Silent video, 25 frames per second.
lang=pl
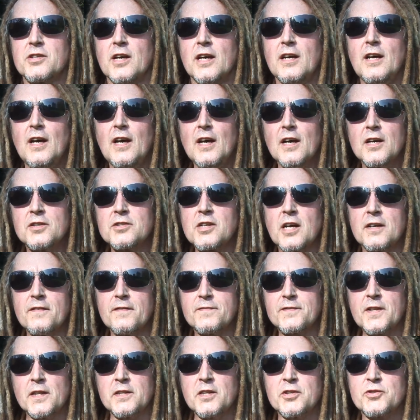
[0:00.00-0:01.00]
Że,
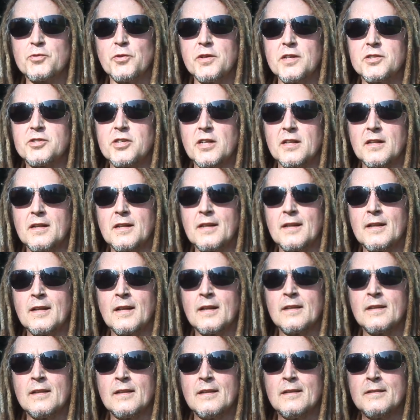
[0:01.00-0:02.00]
że wtedy czuję się
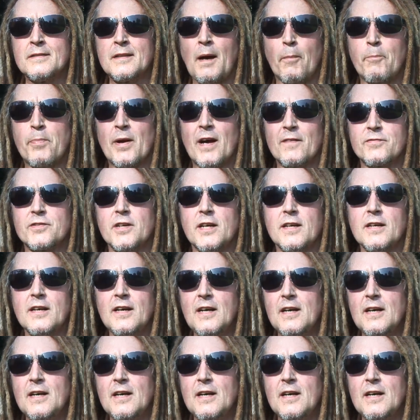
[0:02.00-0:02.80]
naprawdę